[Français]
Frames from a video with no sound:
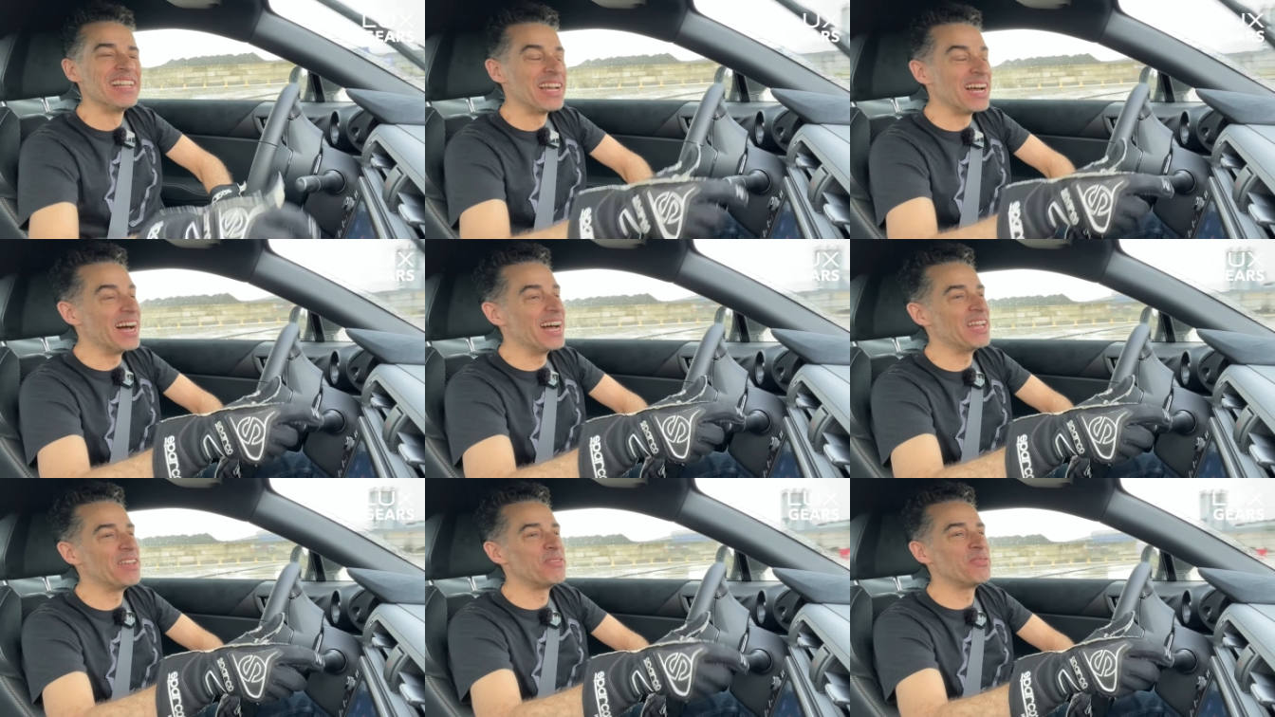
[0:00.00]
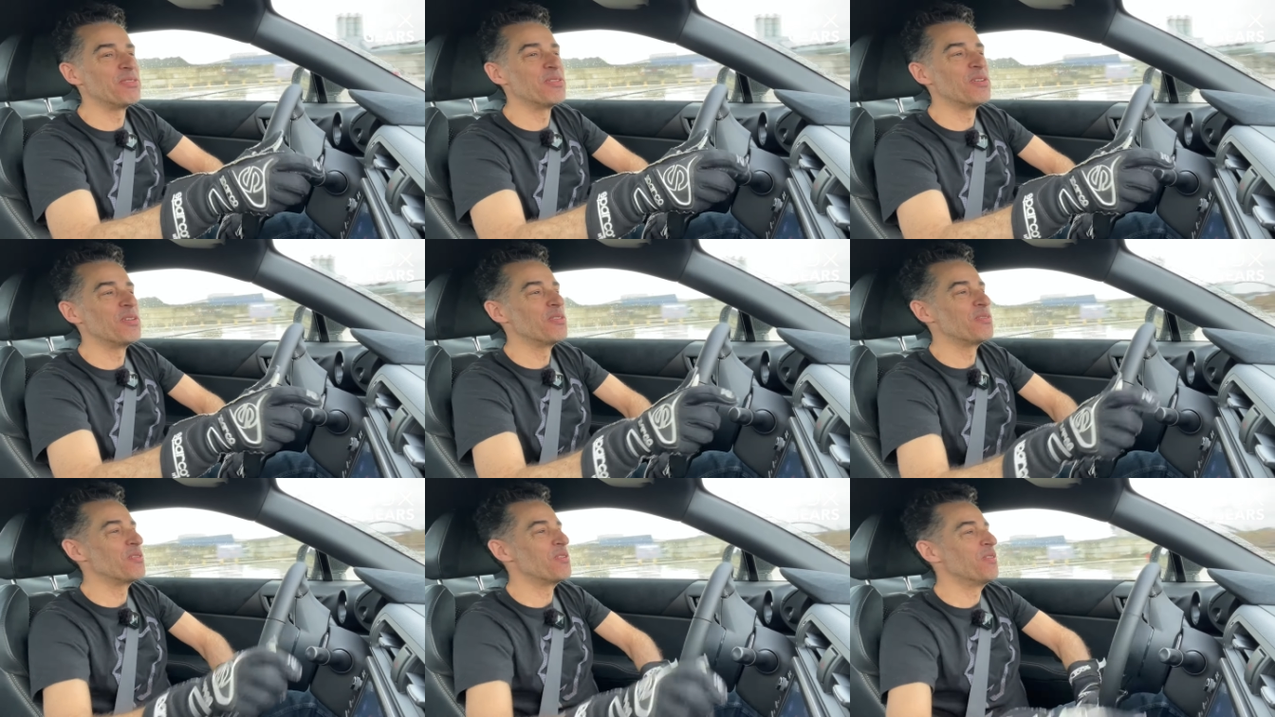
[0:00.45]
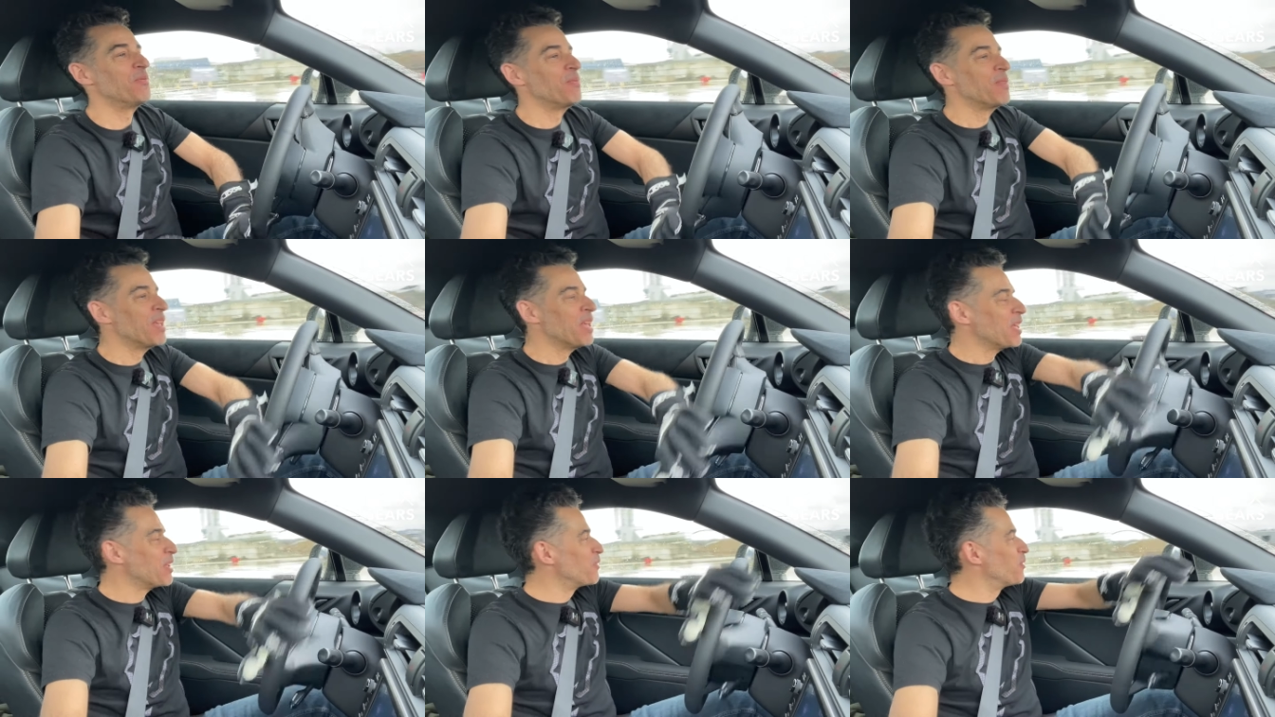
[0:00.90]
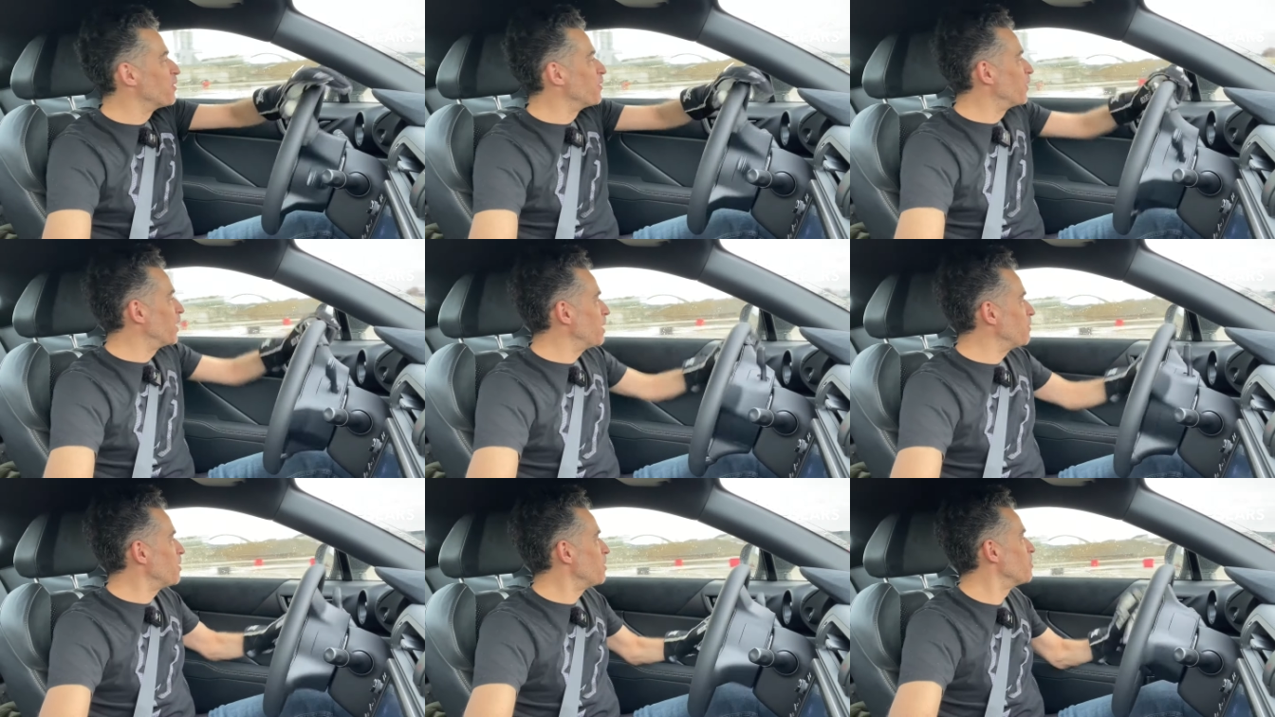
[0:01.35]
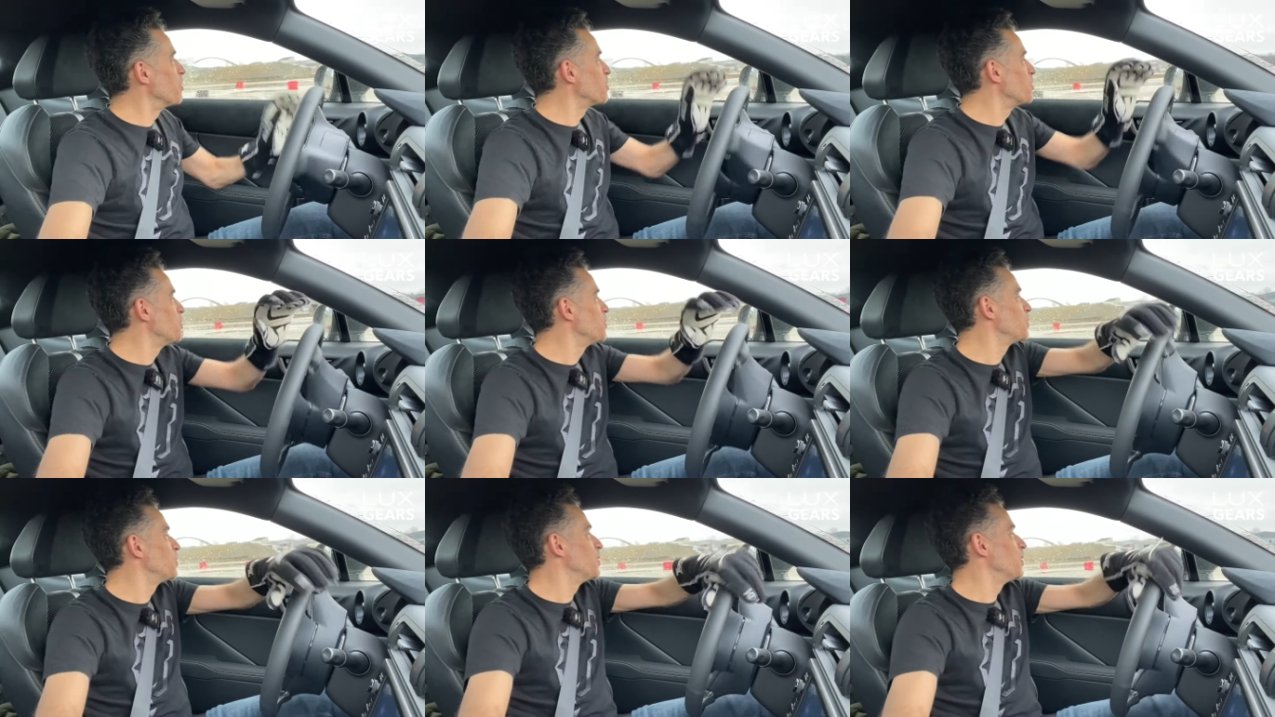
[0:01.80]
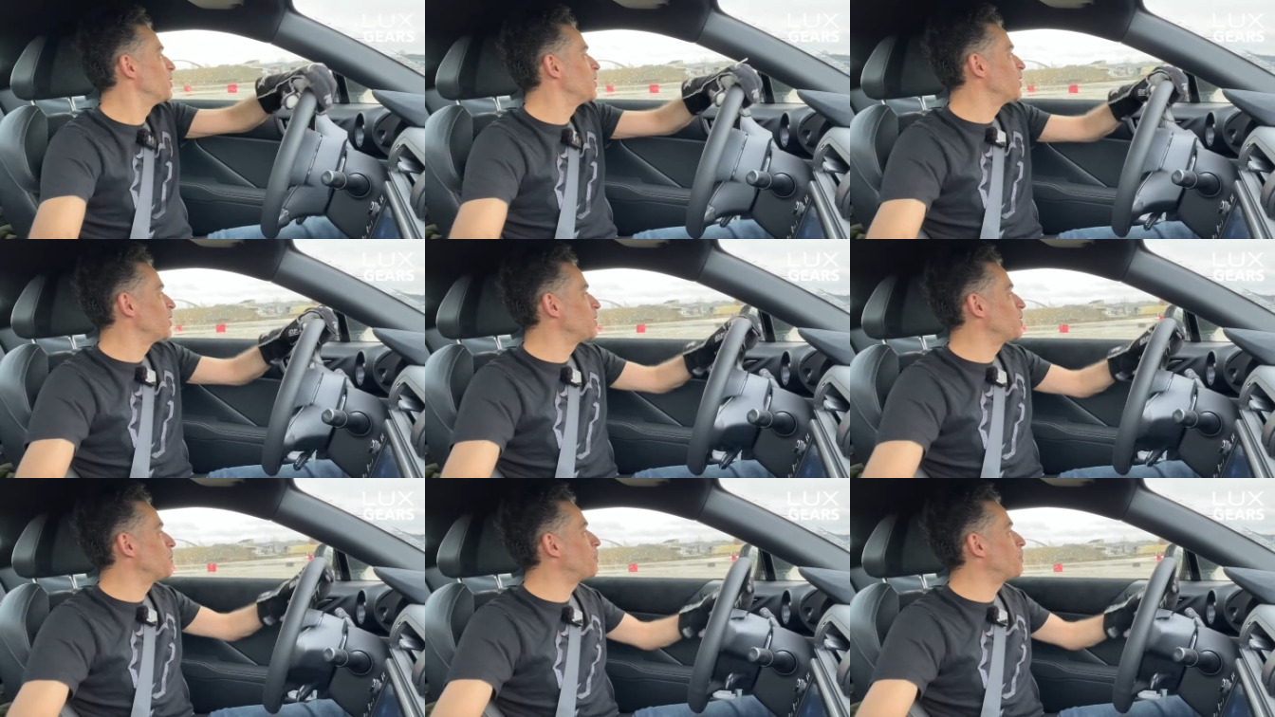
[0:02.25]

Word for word: ah, il faut, faut, faut, vraiment beaucoup de,